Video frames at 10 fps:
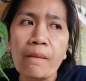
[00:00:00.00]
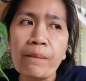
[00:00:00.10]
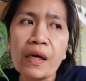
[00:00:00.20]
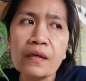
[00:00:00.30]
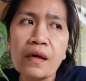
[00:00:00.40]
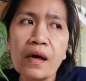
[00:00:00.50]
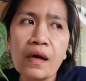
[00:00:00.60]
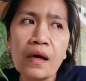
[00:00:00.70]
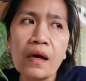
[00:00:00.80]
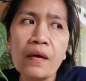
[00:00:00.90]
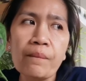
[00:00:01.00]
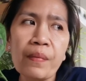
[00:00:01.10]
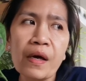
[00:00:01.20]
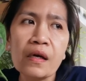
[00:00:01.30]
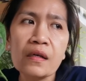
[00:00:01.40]
pag uh,
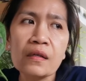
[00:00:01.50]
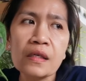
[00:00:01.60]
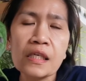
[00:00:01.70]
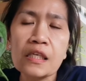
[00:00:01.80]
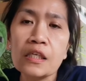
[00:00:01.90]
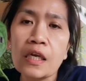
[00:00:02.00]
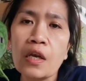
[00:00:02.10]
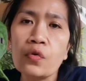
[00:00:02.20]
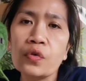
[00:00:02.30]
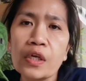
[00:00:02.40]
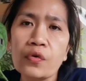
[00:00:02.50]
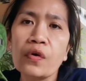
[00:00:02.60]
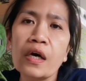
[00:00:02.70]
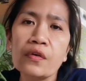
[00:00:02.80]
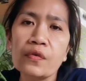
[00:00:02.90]
parang nagyiyelo na
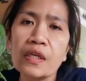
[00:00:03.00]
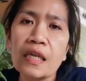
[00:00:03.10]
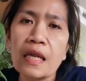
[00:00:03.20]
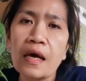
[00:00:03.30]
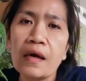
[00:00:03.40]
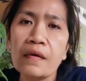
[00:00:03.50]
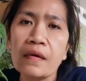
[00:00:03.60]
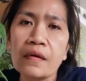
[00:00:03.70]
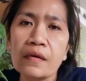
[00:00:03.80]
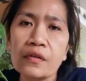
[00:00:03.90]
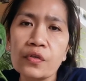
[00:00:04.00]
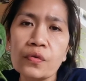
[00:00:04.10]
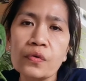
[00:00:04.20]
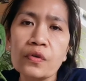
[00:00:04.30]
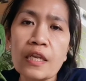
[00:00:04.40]
yung ano nila,
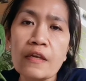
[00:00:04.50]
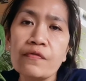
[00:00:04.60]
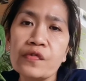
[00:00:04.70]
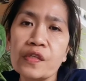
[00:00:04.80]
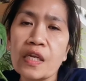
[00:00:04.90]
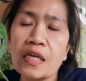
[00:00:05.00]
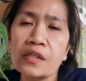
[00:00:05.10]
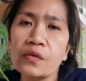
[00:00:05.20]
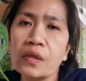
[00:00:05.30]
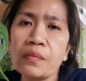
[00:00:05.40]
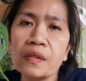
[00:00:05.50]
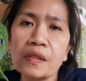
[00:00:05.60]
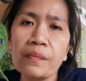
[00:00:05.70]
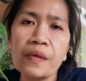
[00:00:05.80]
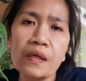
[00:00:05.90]
yung leaves nila. So, ibig
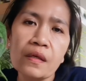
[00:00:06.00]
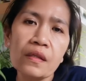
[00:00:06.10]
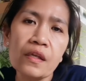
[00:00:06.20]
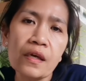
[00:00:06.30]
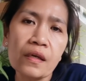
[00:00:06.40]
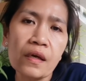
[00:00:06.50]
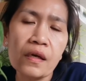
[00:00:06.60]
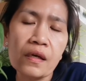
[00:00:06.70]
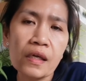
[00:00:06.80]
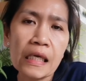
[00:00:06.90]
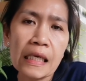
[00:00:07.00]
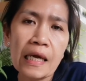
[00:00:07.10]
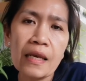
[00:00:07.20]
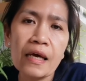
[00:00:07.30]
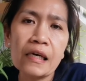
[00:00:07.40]
sabihin yan ay
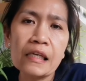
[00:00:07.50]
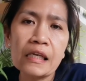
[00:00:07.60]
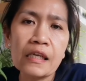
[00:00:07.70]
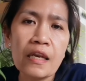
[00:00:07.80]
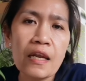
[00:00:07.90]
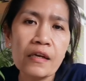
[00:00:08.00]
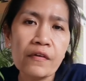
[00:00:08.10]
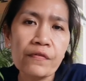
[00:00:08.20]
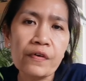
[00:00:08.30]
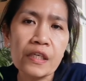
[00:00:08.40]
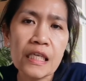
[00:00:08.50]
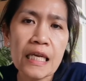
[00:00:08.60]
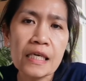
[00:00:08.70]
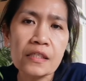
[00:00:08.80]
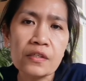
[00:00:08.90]
kailangan na nila ng
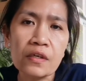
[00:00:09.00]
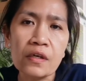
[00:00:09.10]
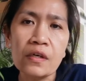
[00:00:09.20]
fertilizer.